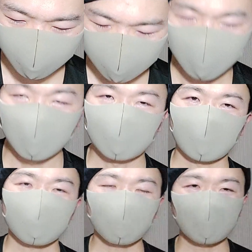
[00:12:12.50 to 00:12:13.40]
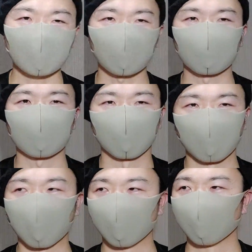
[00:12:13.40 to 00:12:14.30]
うん、で誘ってたとして
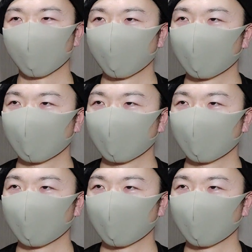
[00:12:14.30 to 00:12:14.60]
も